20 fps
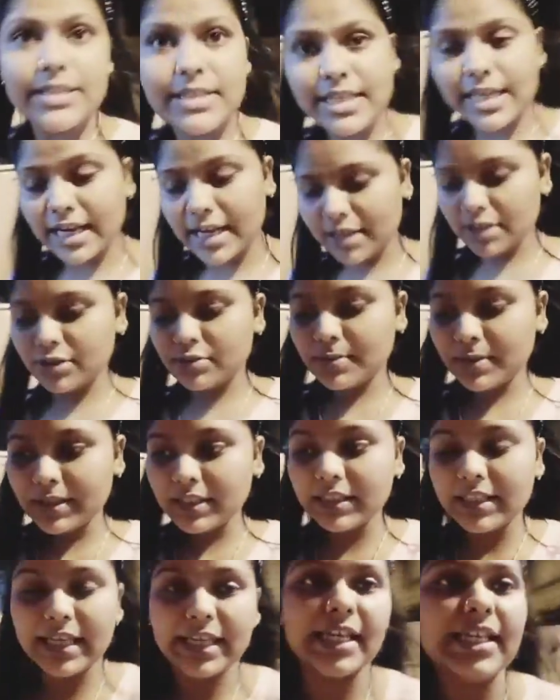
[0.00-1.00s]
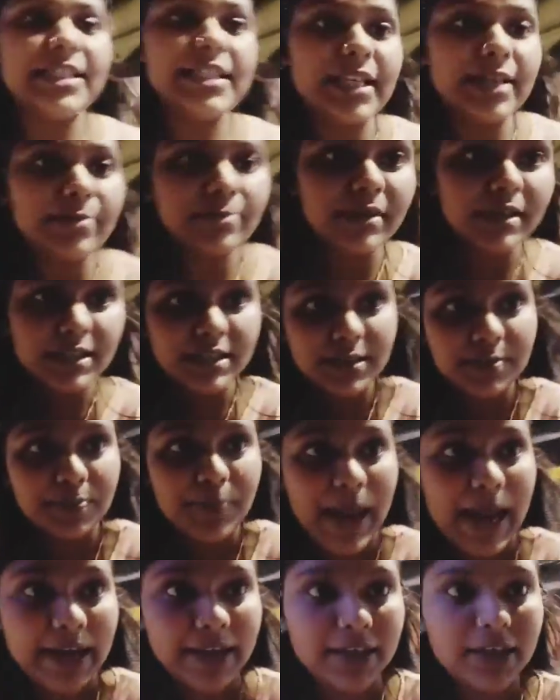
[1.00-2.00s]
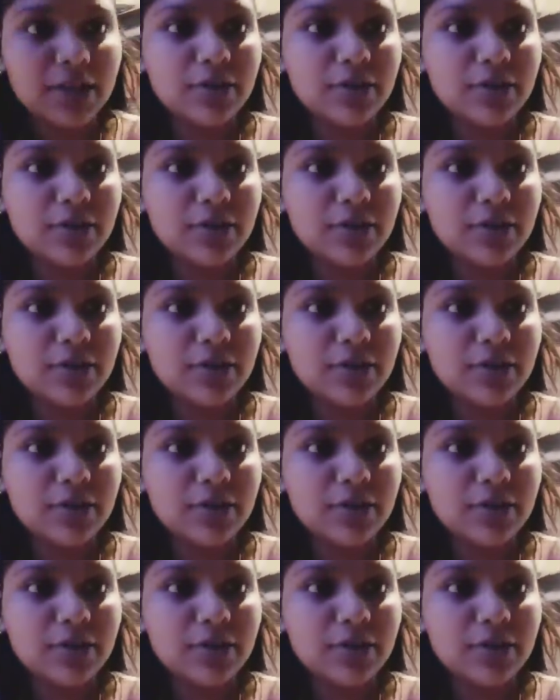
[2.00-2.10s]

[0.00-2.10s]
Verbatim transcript: যেখানে তোমাদের দেখিয়েছিলাম না যে প্যান্ডেল